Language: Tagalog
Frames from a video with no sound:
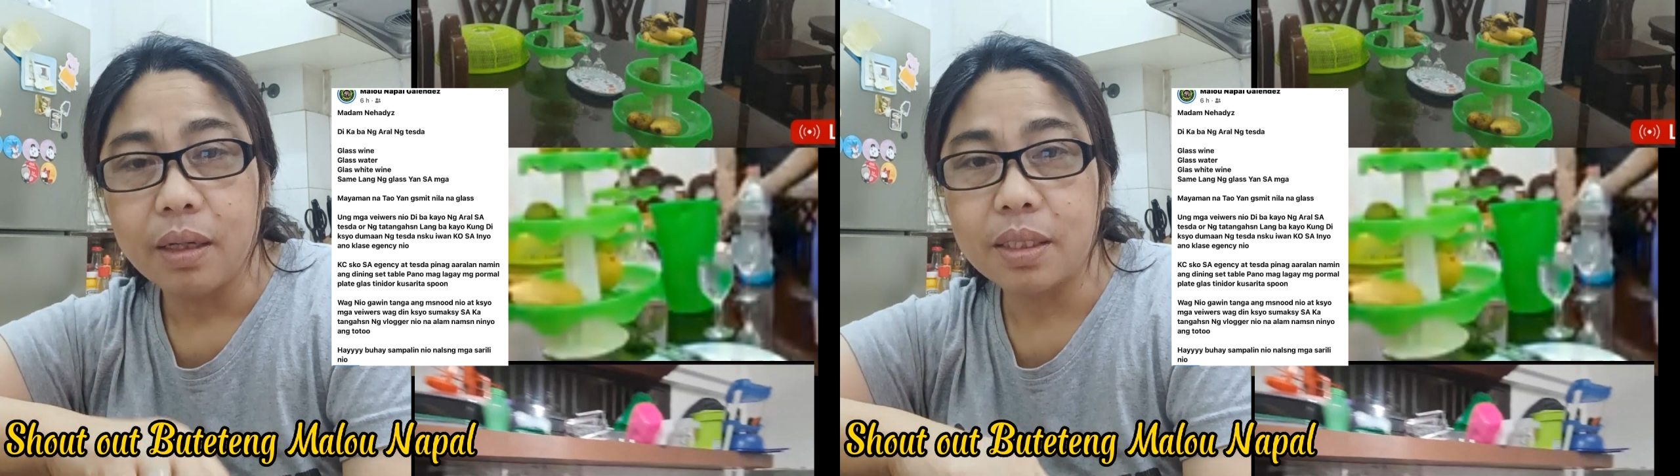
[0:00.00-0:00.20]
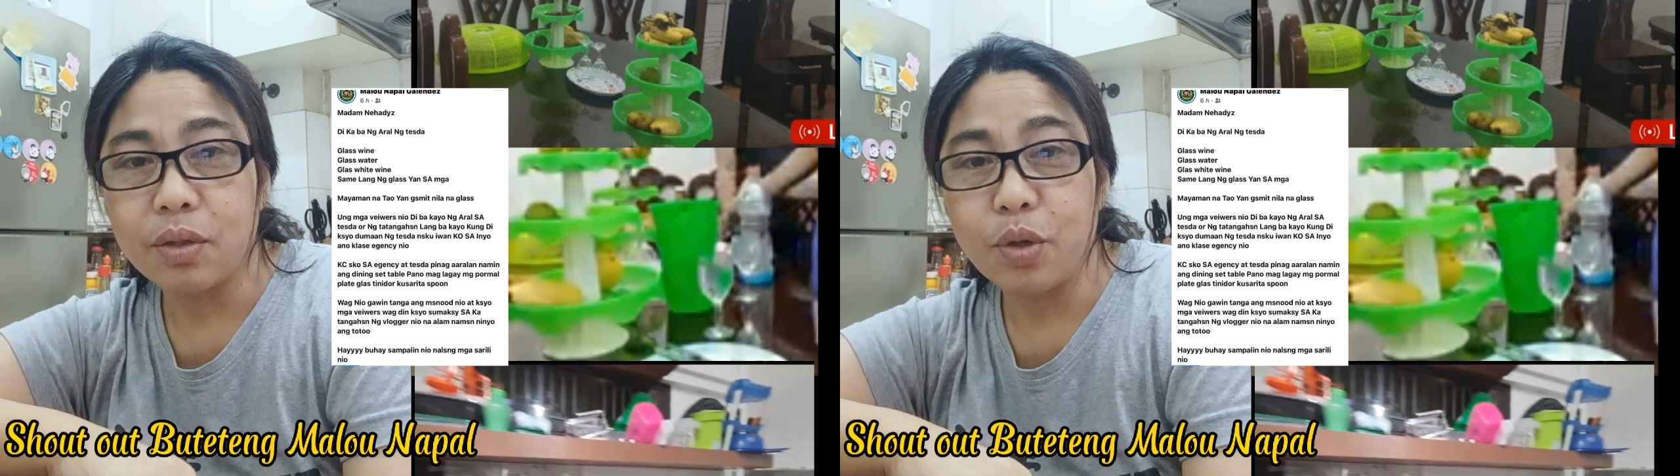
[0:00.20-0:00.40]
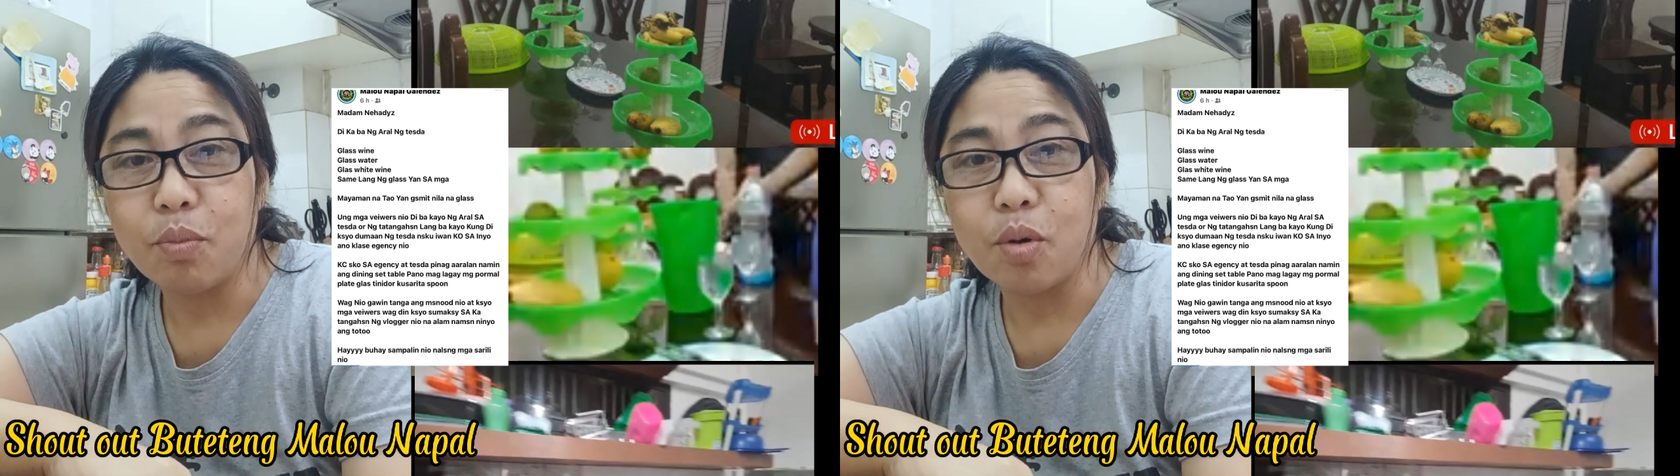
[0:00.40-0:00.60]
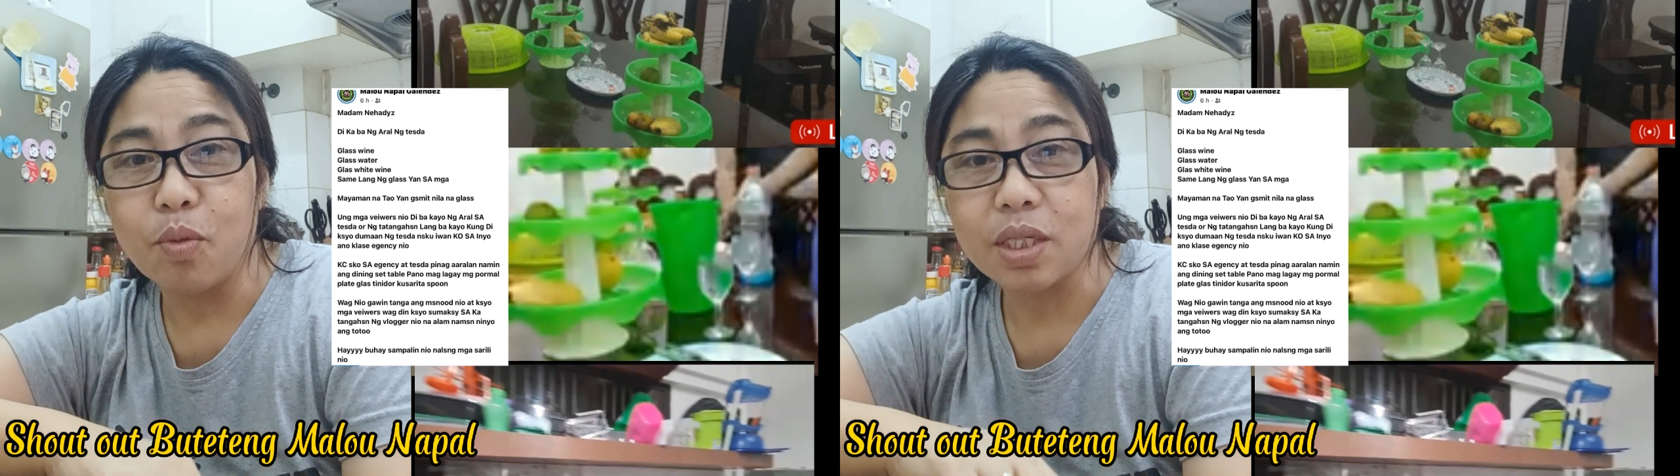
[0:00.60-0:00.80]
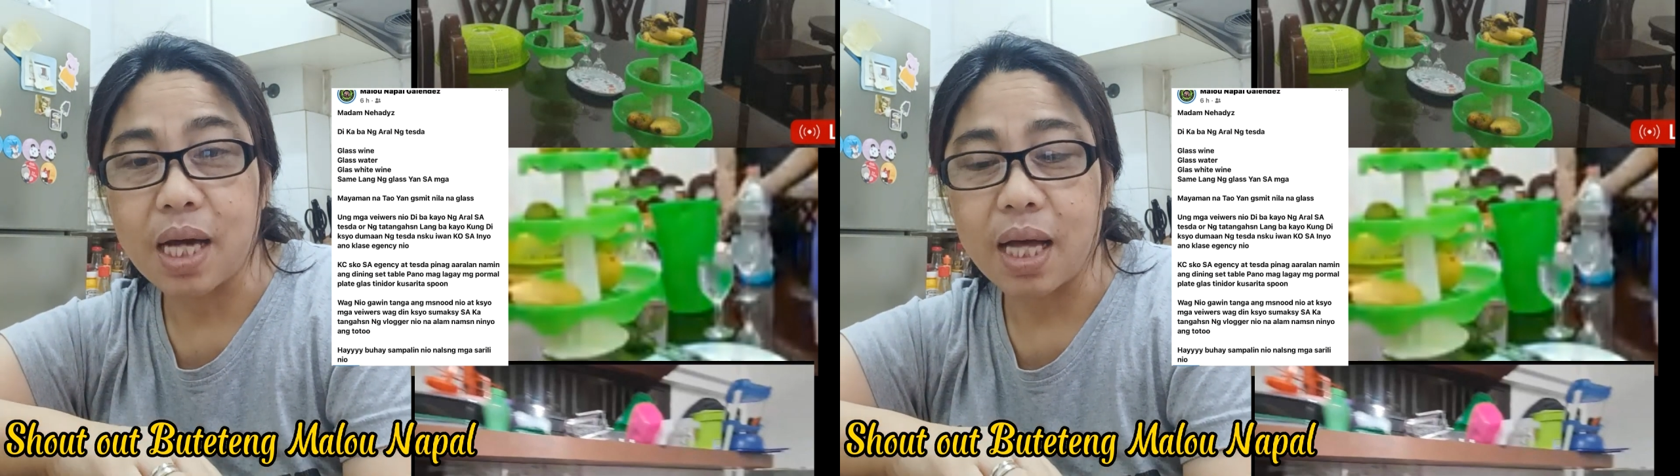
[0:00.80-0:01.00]
Sino yung
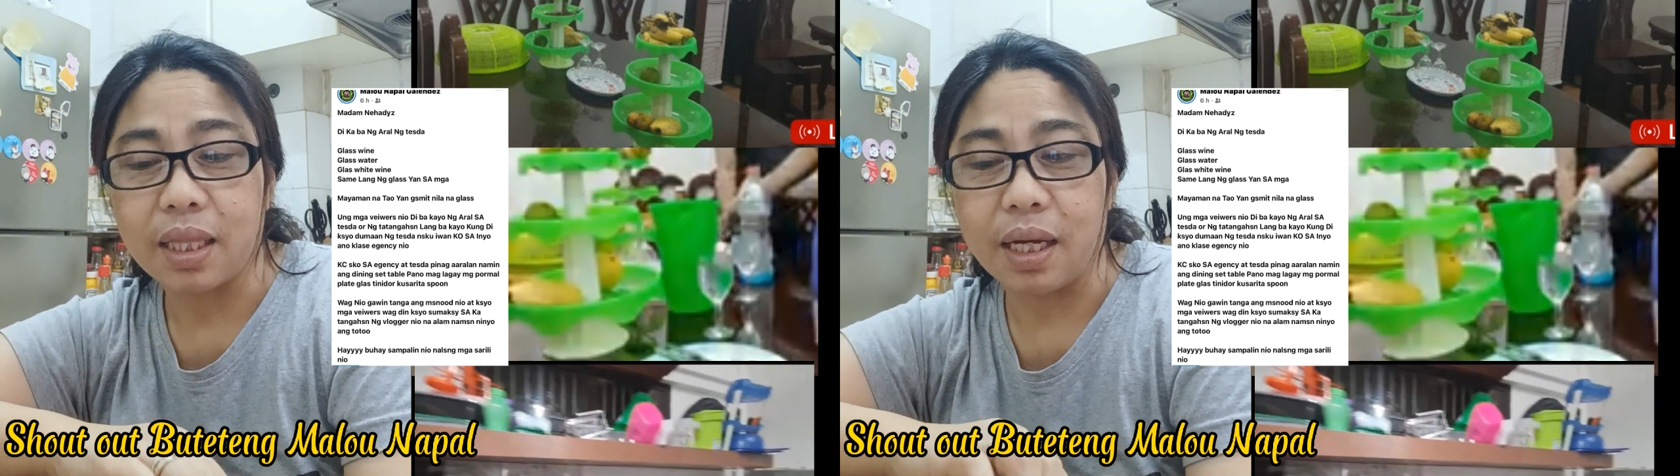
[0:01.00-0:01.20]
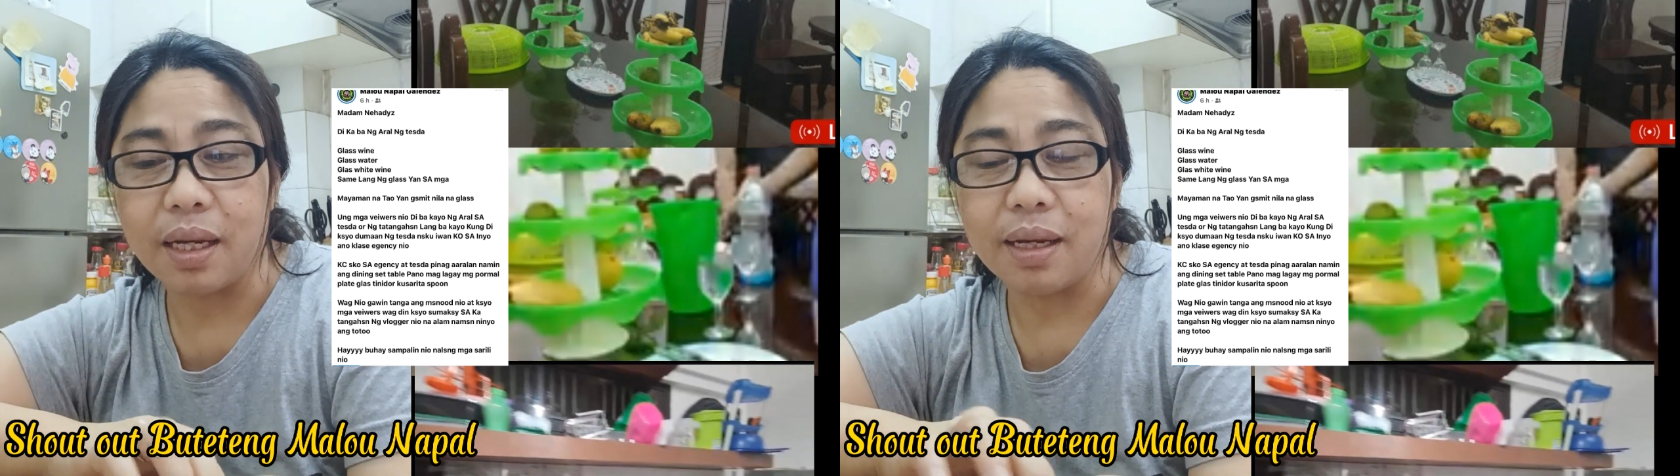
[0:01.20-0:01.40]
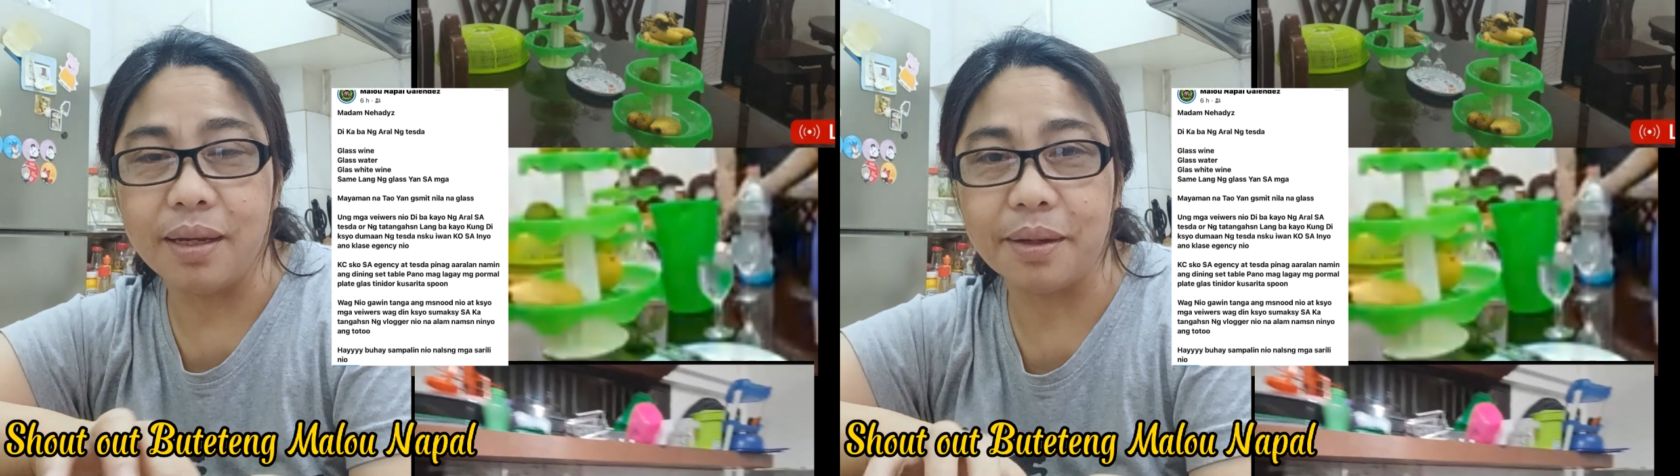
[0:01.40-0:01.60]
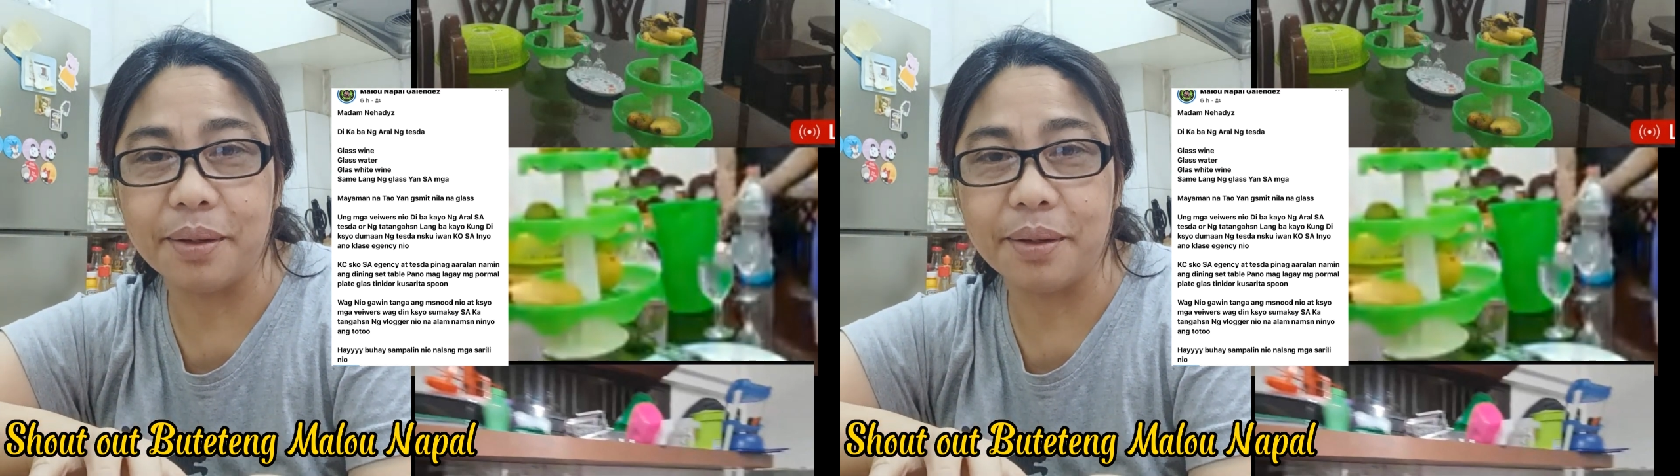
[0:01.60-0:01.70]
bobo sa atin?